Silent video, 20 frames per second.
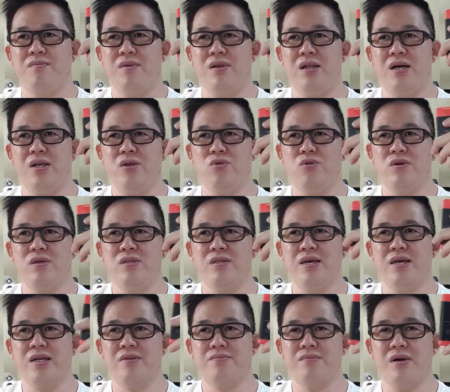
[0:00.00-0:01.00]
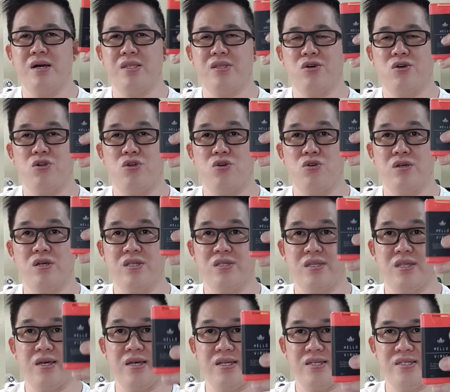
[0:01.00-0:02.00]
melalui dermatologi
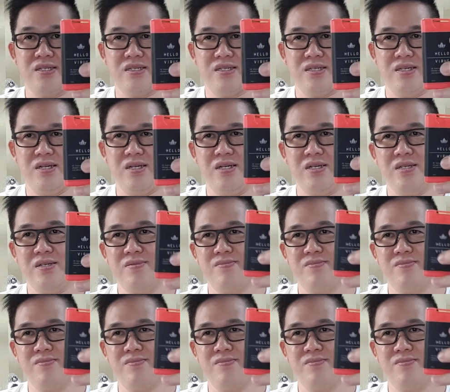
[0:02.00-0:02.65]
tes ya.